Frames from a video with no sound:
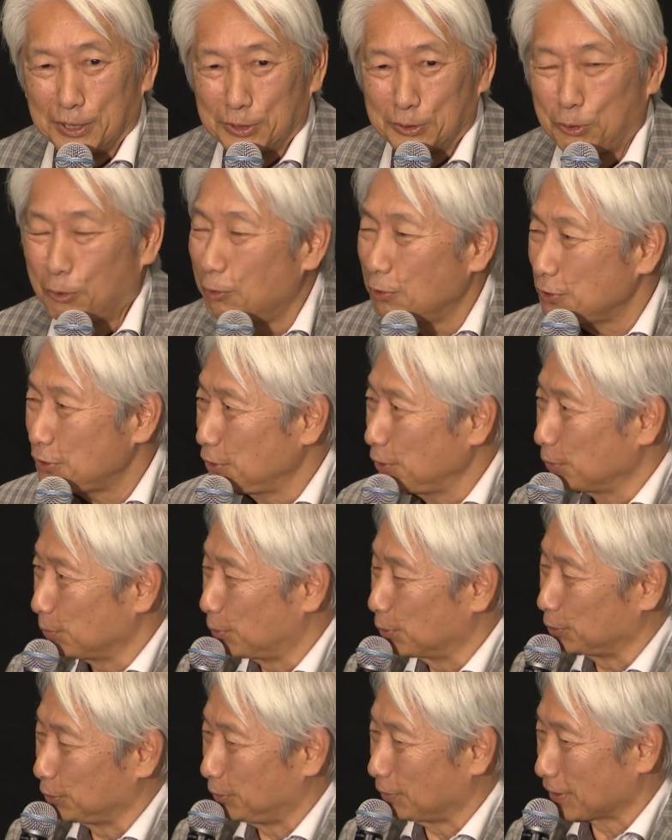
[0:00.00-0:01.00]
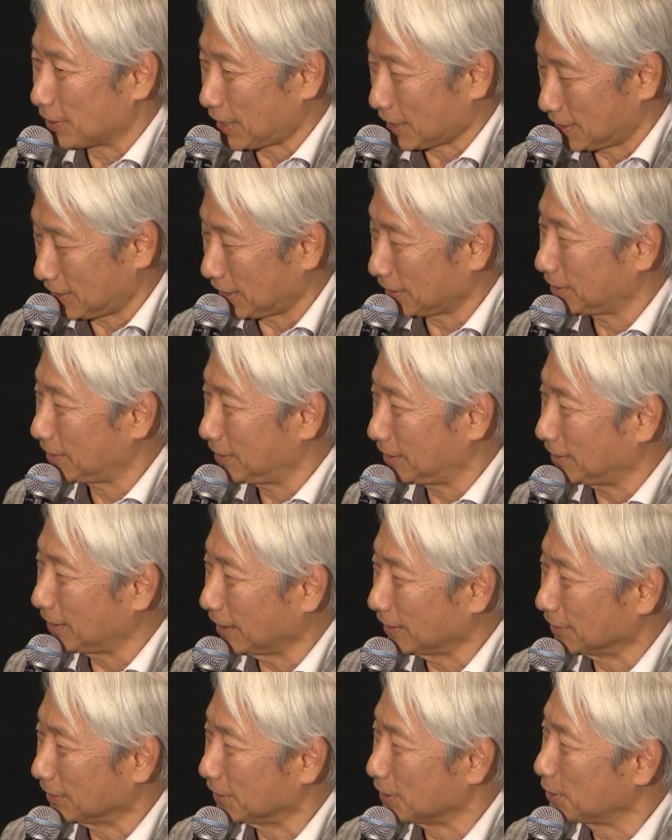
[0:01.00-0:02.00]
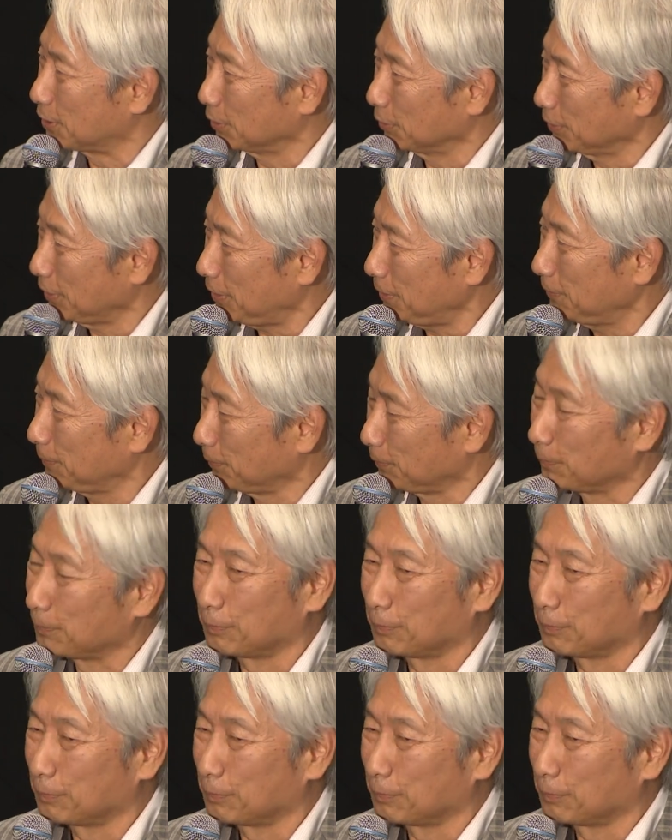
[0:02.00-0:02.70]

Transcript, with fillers: 当時の僕には刺さったんですよね、